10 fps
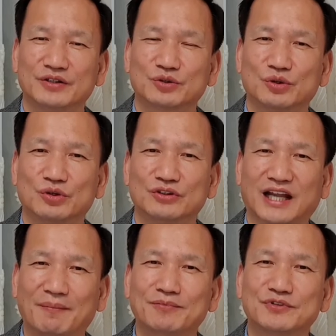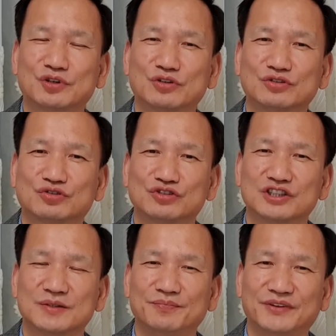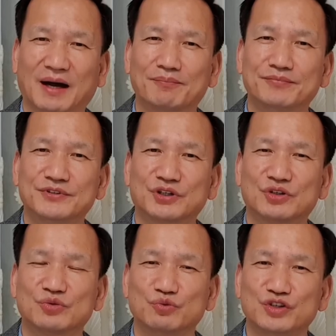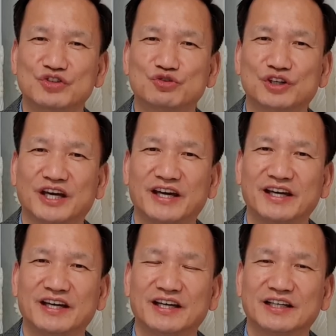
또 남성 중심 남성 위주의